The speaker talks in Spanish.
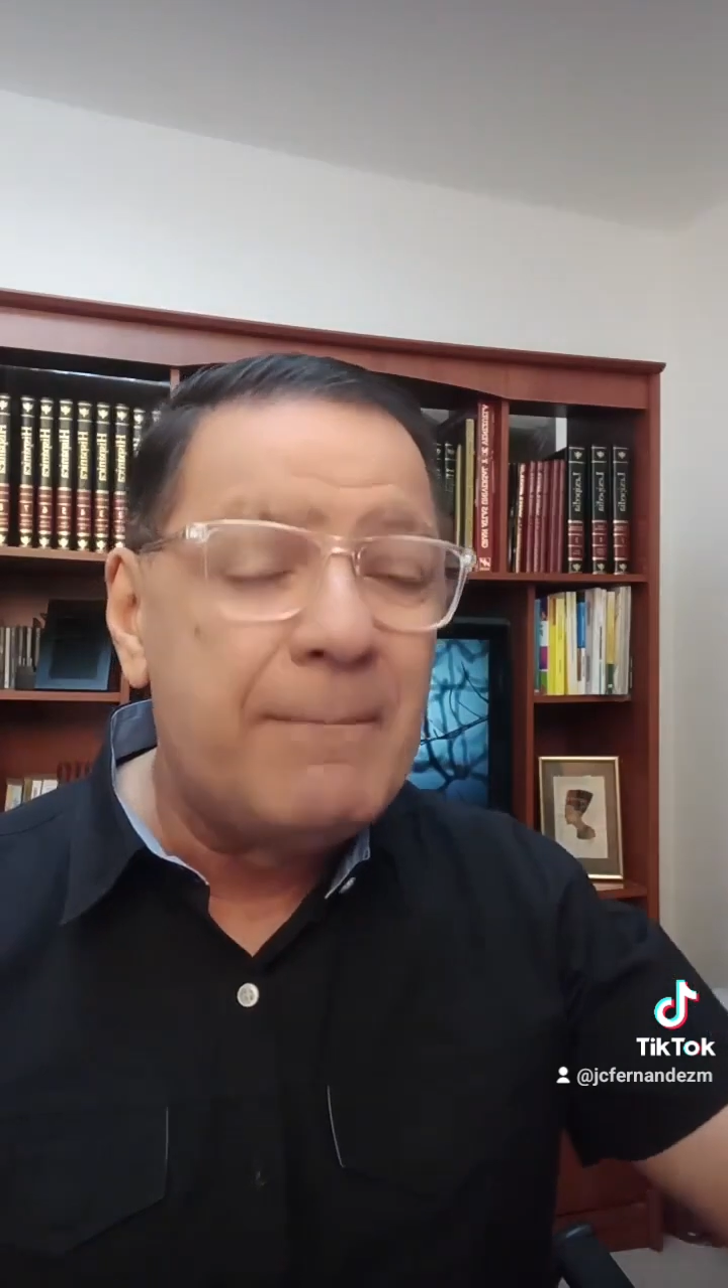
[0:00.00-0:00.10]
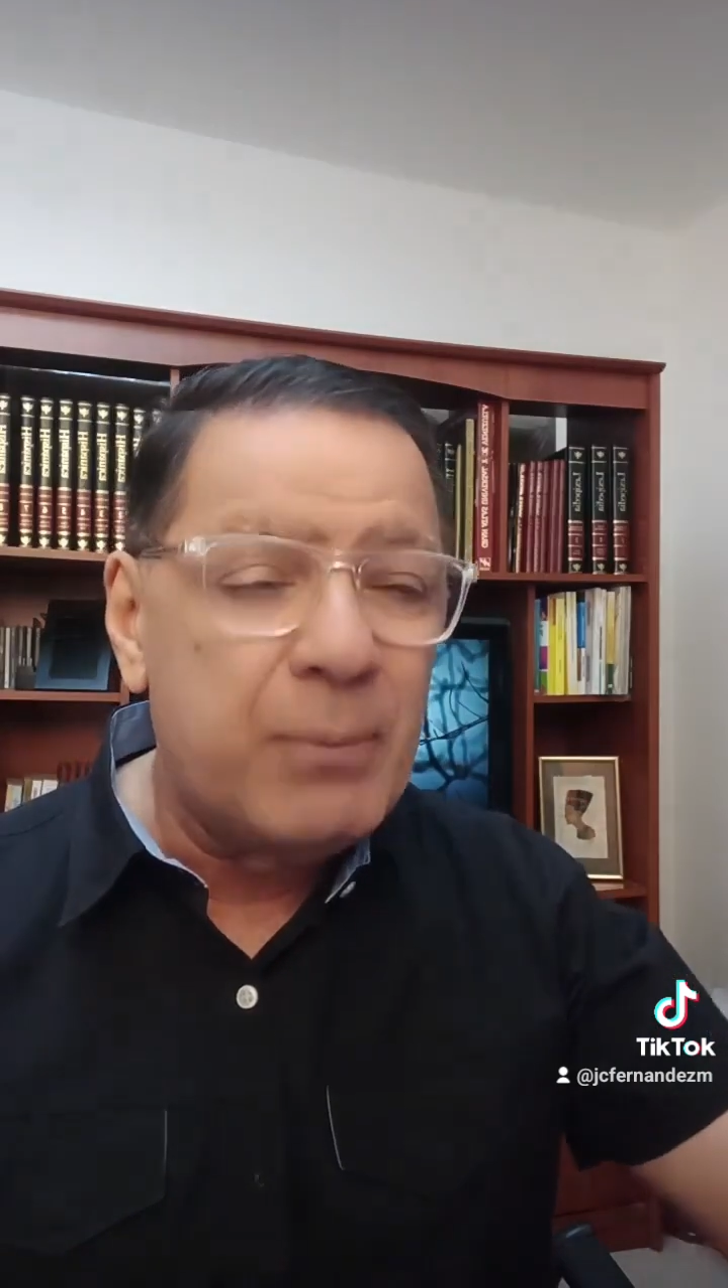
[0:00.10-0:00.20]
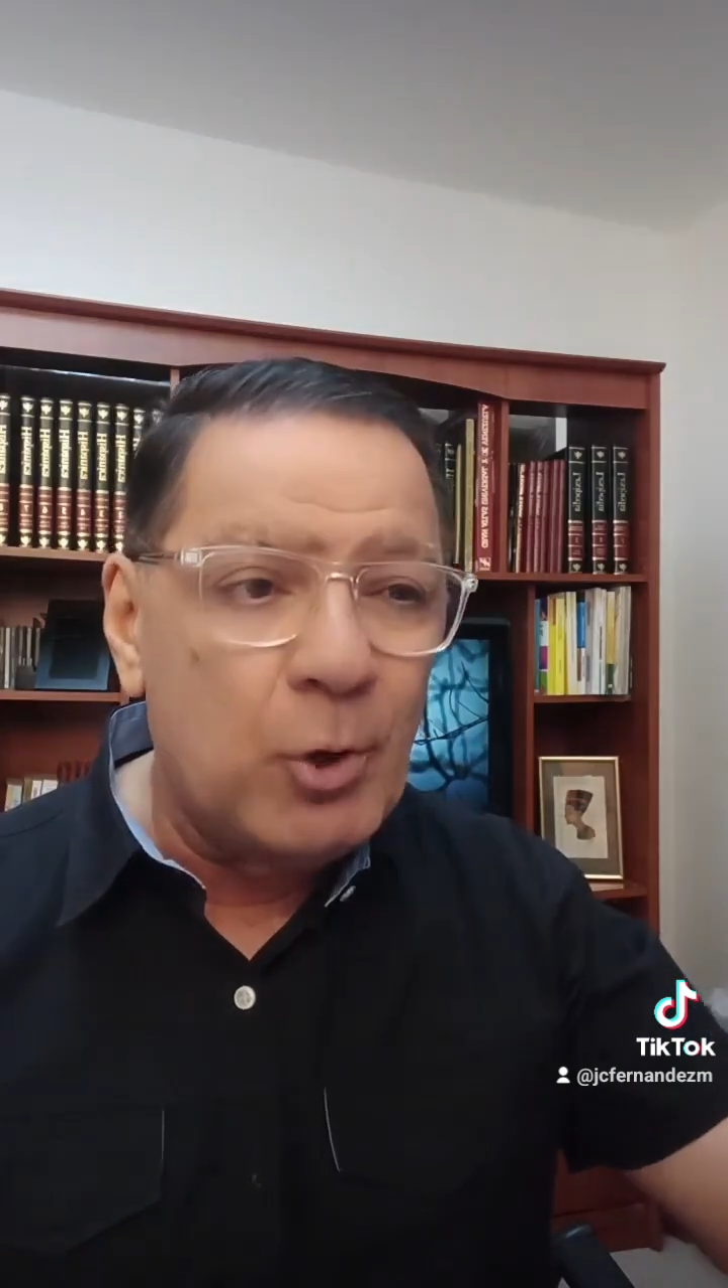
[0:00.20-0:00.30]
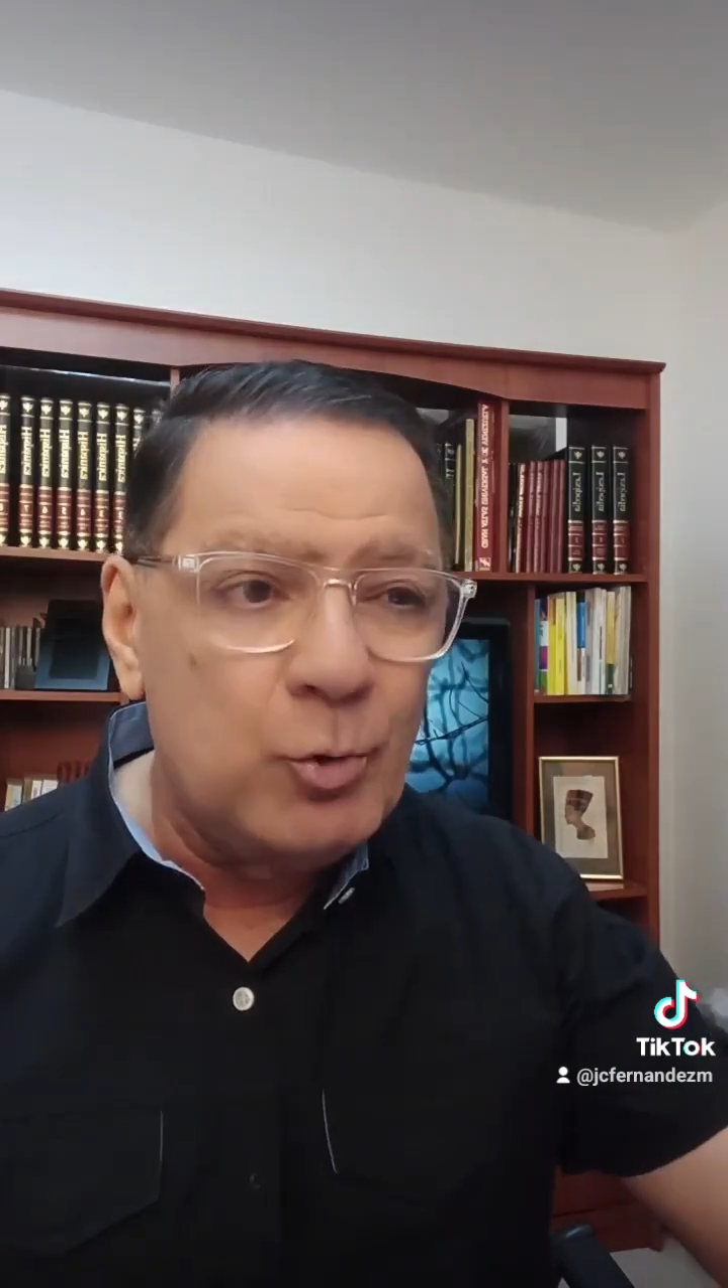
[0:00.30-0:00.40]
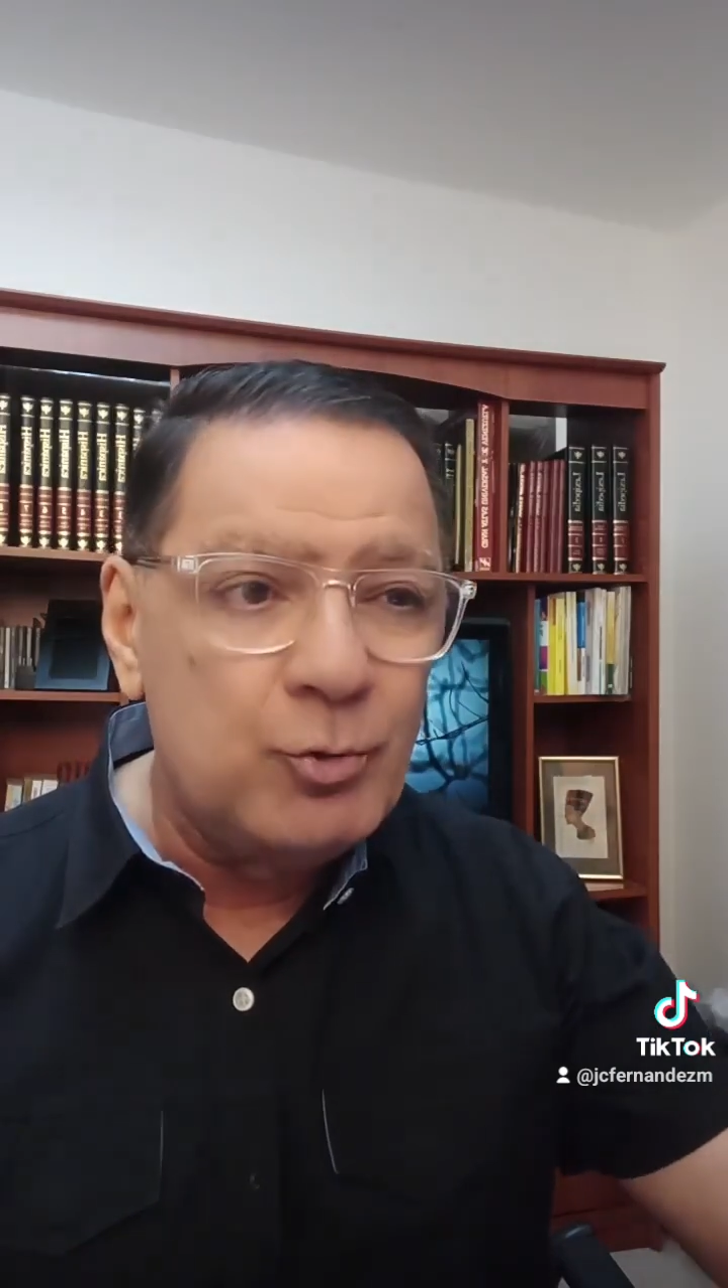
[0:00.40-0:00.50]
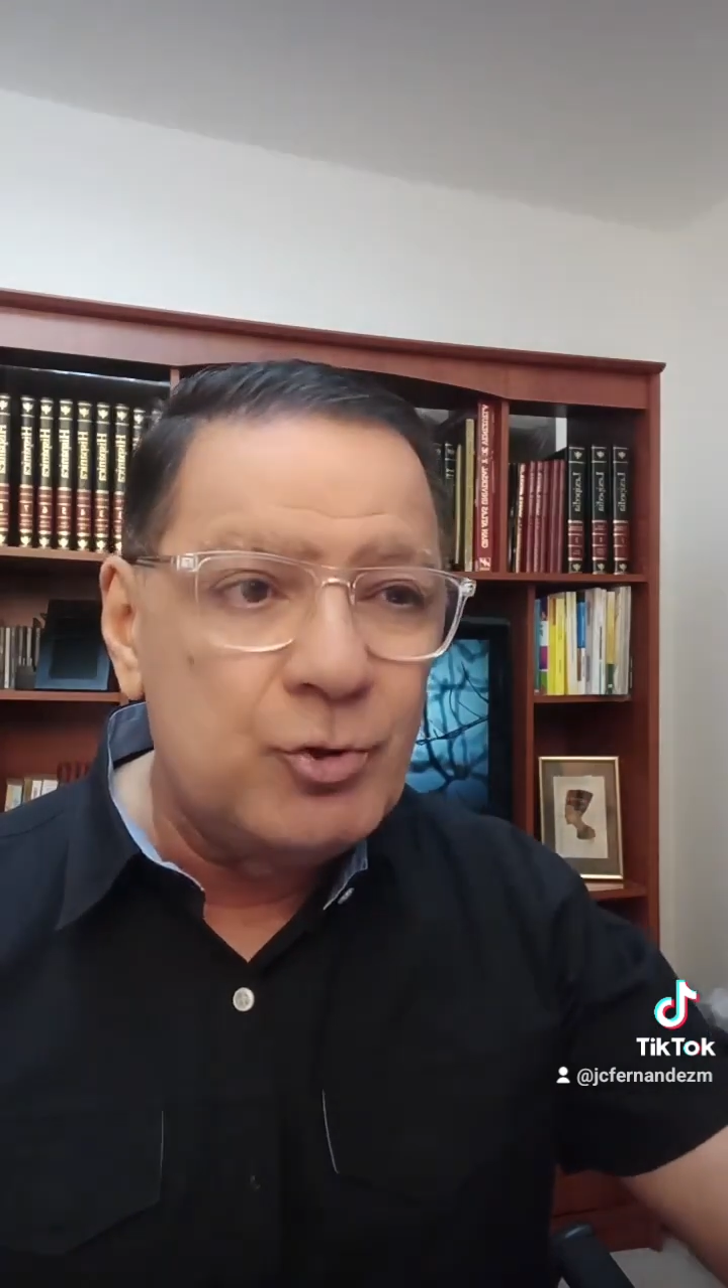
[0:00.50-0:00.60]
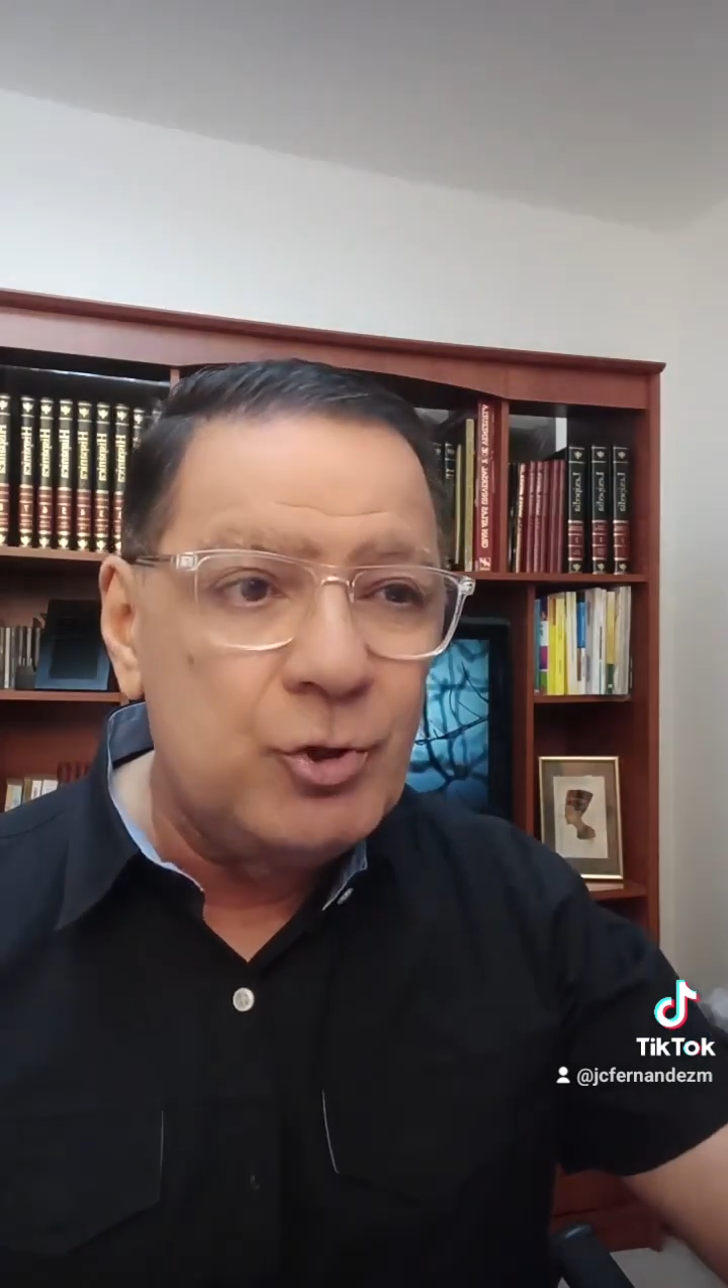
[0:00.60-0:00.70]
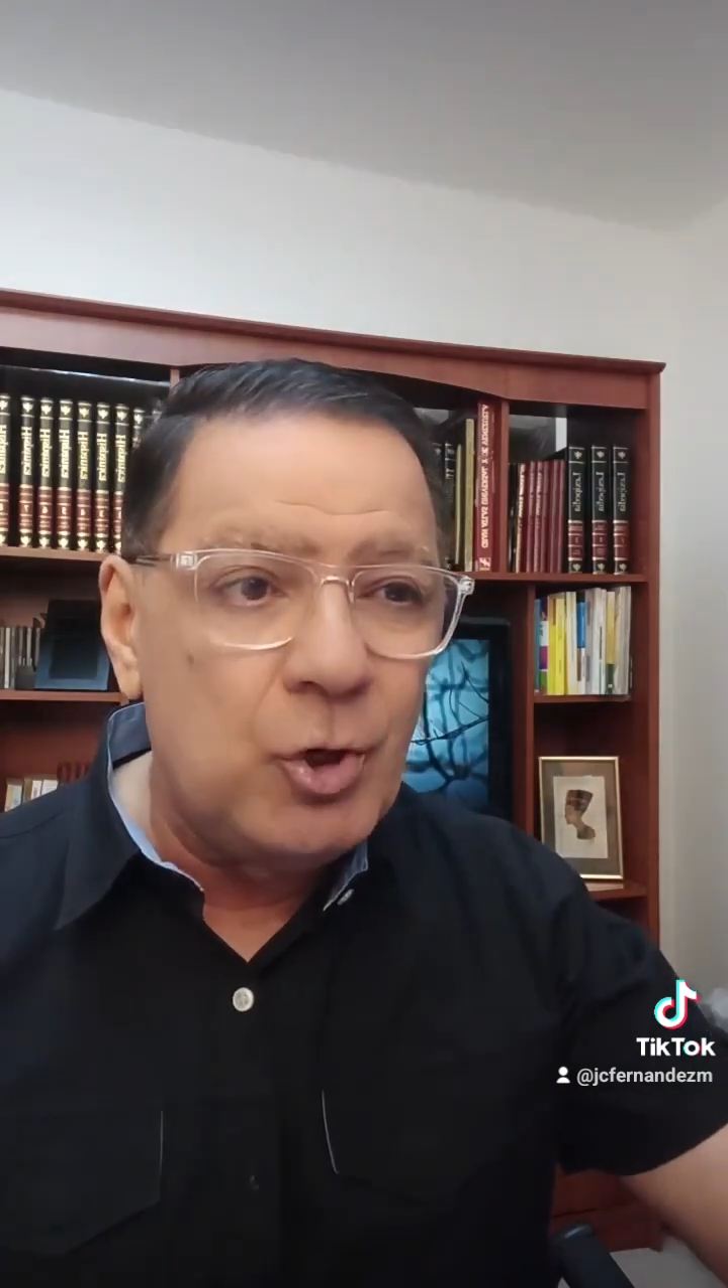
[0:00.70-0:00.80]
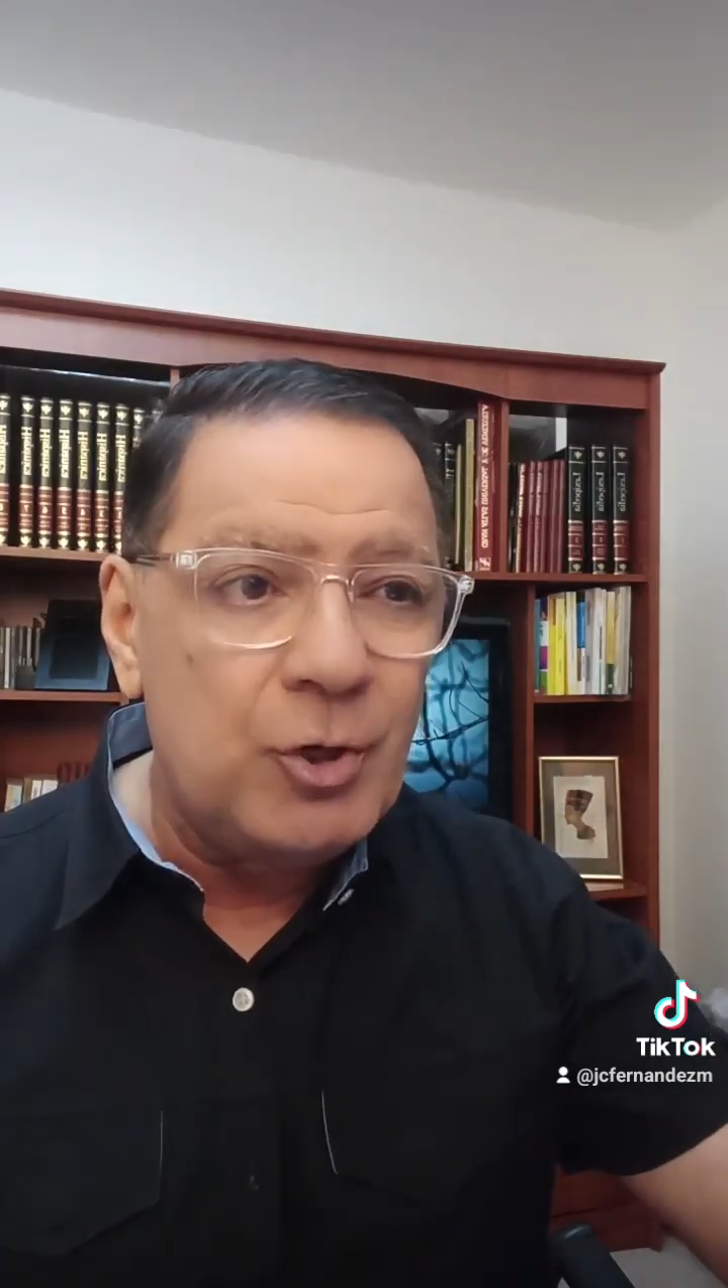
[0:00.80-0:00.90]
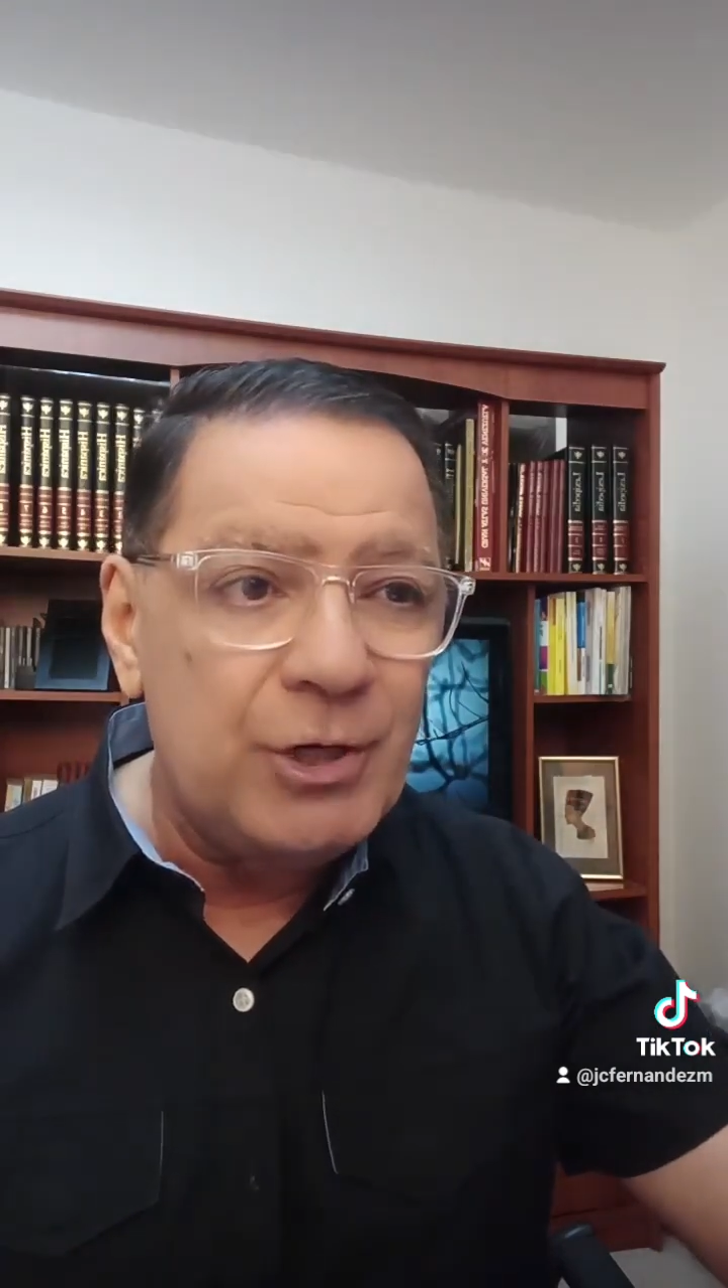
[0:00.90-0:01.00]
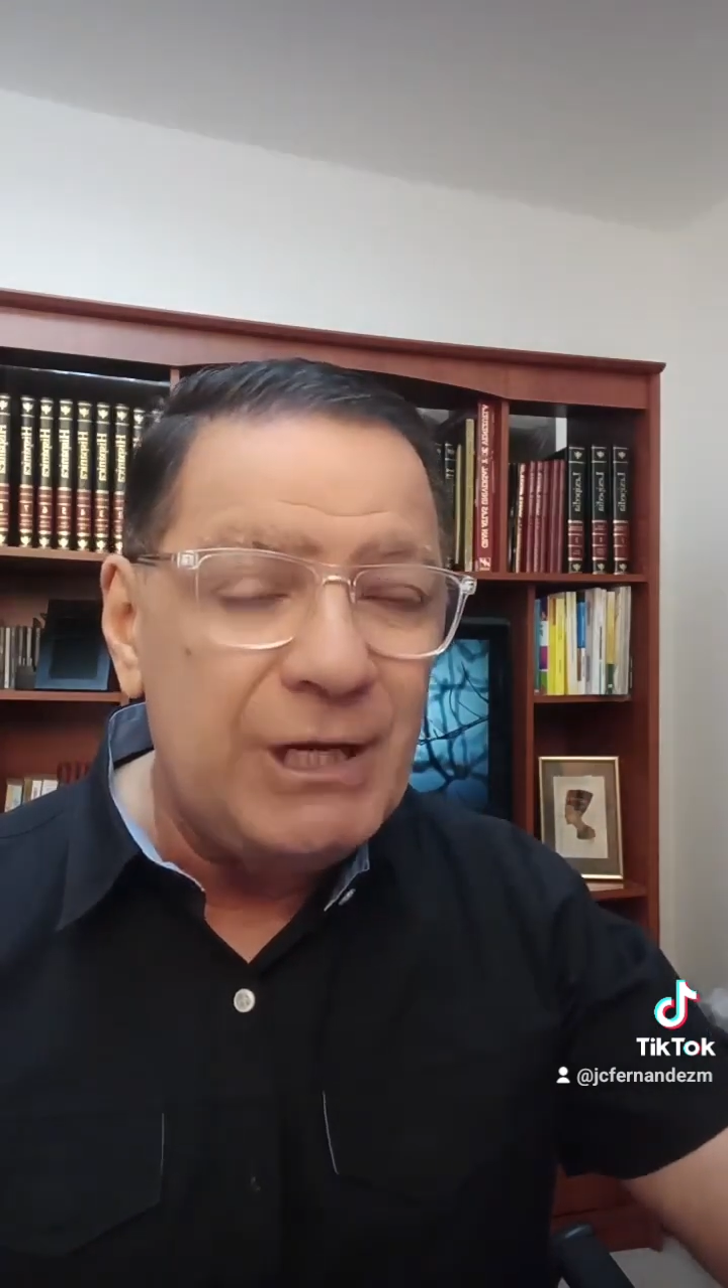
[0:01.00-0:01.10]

pronunció